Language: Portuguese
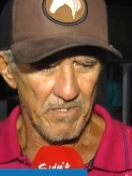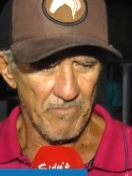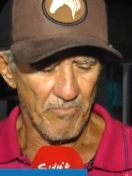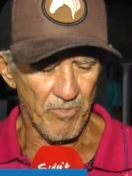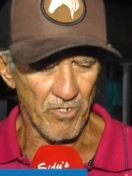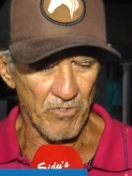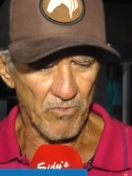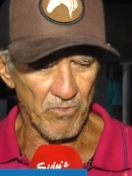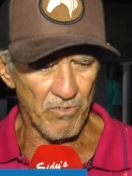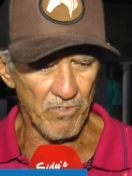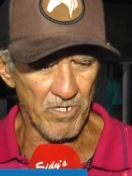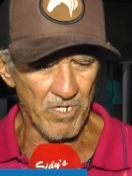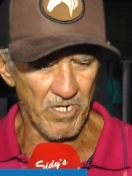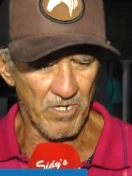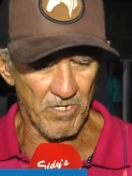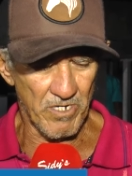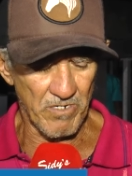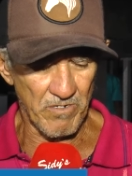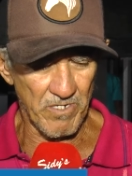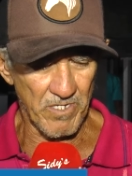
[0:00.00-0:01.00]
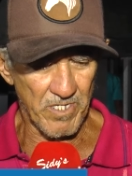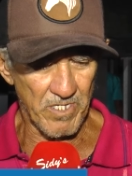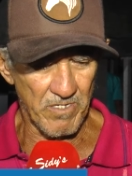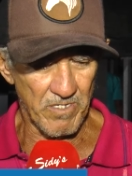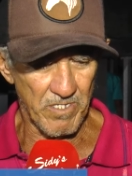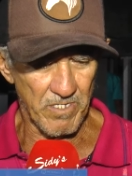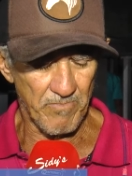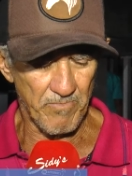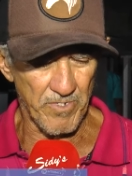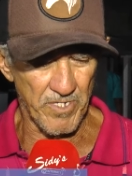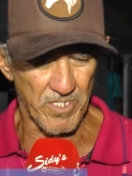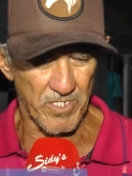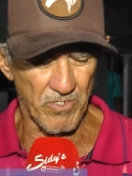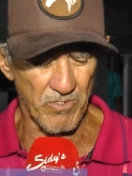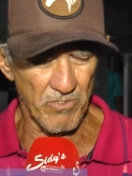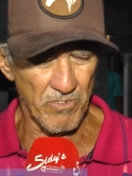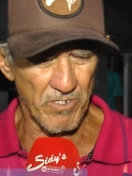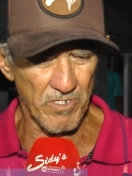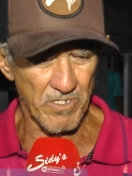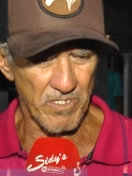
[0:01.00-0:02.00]
procure logo essas
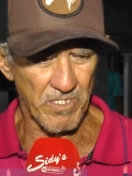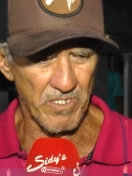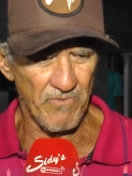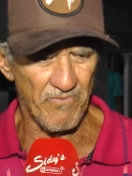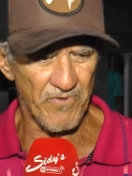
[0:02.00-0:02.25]
pessoas que